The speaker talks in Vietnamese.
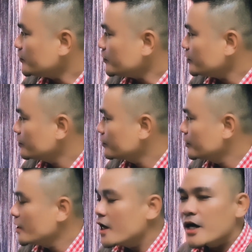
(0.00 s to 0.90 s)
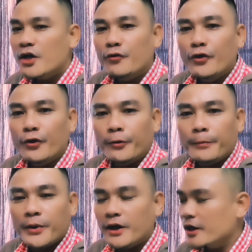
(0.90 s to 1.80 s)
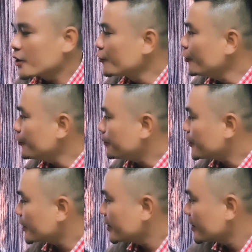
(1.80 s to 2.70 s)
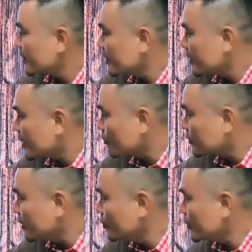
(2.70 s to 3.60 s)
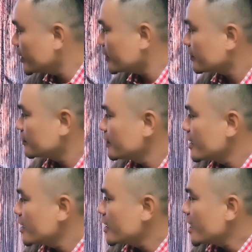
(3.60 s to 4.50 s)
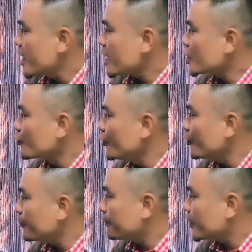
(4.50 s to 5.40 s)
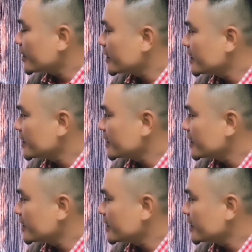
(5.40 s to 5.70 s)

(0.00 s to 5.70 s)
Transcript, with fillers: Group, group, group. Đọc thử luôn nha. Group.